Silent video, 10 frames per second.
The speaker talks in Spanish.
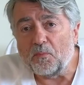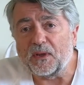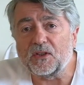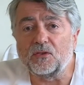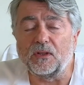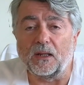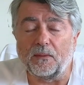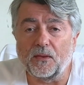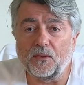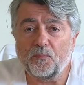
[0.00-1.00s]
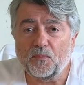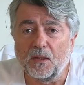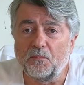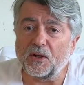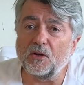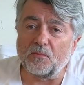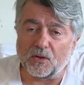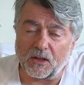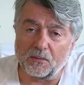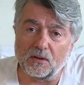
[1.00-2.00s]
un peso elevado, pero el
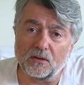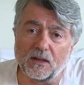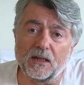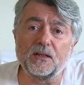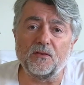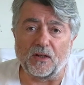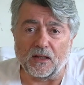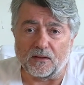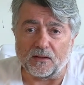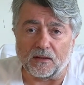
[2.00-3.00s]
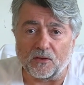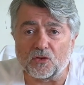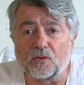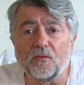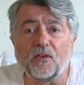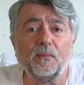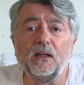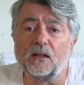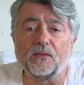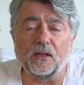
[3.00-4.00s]
motivo es diferente. No son
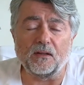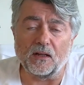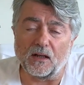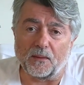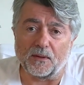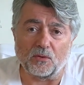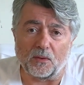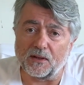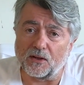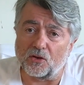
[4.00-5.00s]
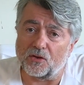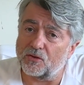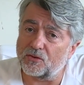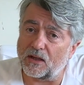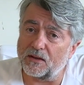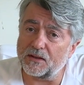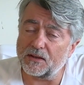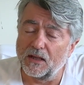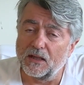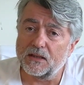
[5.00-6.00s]
familias que tienen habitualmente los niños
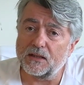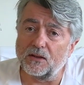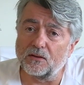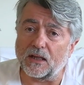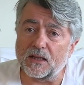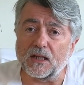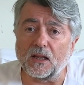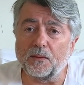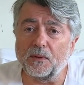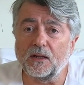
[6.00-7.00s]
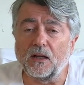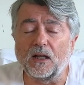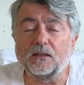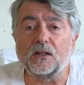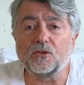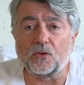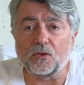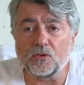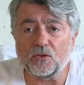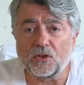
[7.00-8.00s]
grandes, sino que se deben a
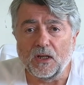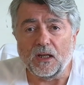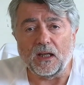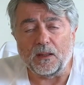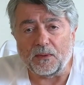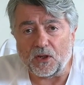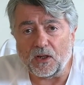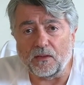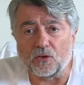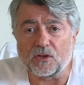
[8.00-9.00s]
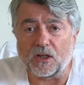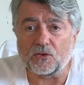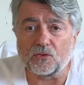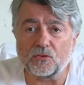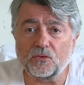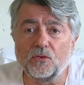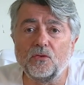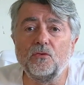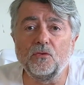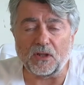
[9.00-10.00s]
trastornos, en la mayoría de los casos,
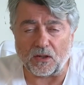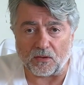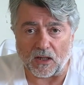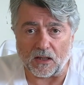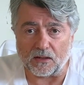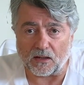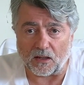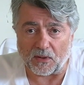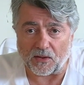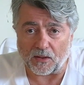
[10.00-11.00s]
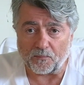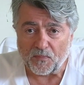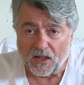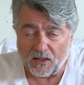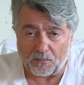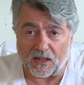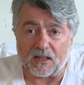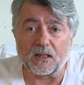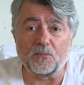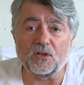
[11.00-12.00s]
nutricionales de la madre. Bien,
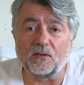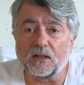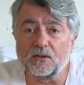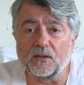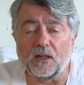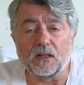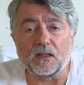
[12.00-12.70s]
estamos hablando de